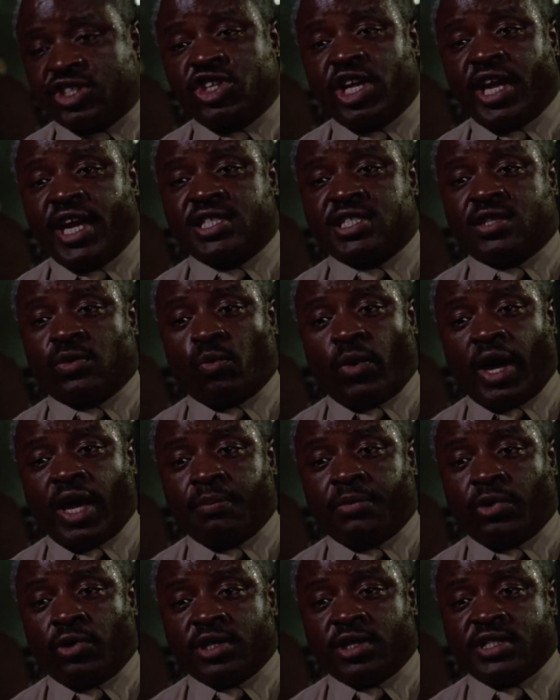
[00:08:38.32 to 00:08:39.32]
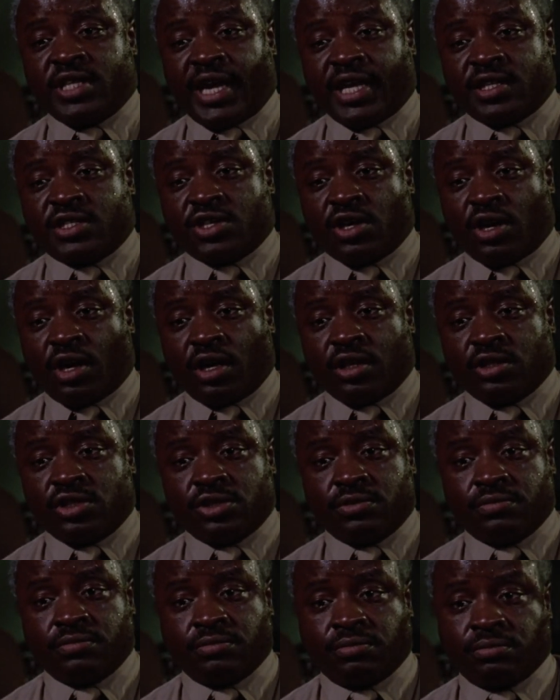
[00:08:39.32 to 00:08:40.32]
chance and white boys had,
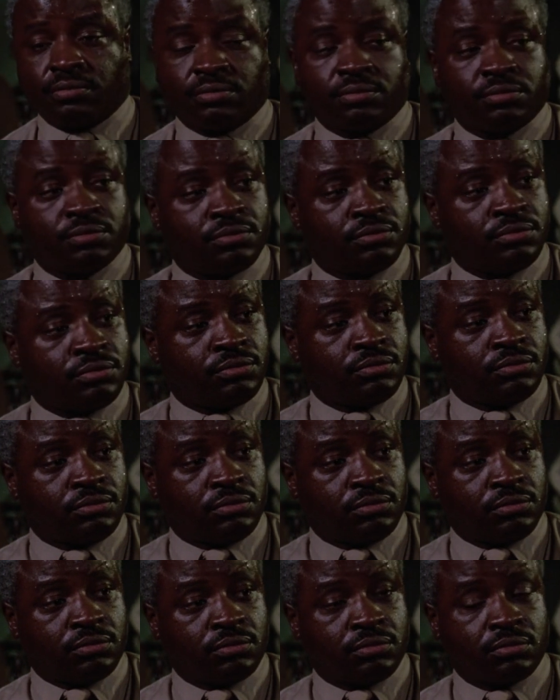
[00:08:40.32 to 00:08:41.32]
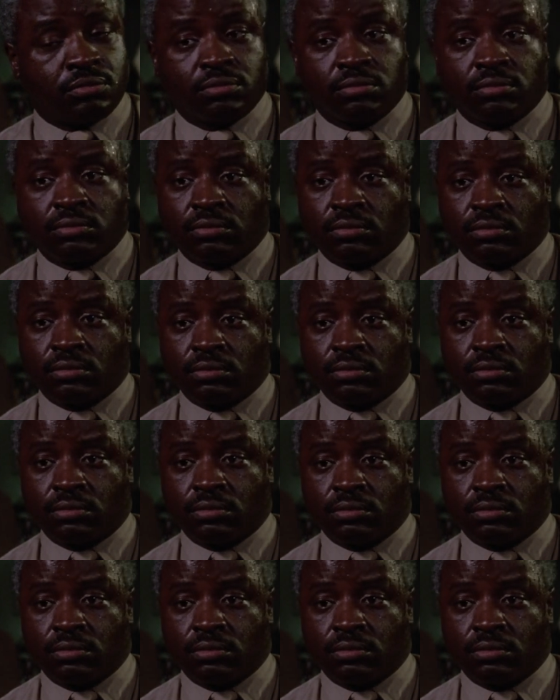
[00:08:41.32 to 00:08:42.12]
Sarge? Oh, that ain't no excuse.